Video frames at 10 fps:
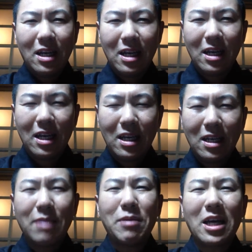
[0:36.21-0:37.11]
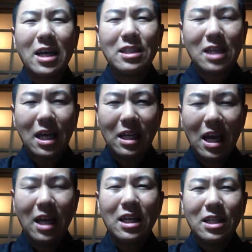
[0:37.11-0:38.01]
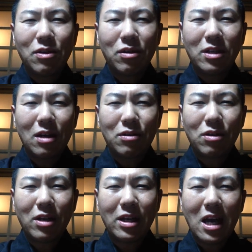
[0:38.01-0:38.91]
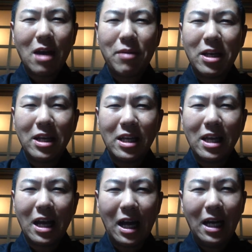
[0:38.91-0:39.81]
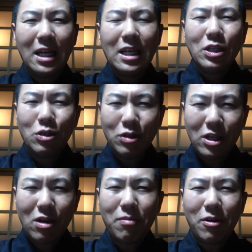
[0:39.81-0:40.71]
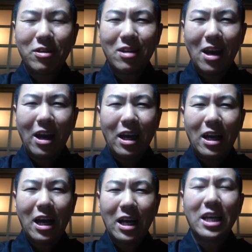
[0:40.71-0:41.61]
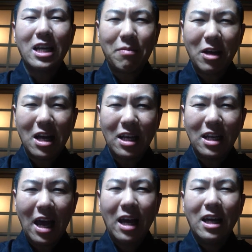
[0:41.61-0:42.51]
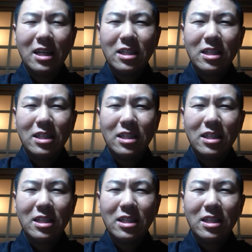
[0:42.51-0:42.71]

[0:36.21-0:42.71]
えー、今現在ね、そういったことで悩まれてたら、勇気を持って諦めないで、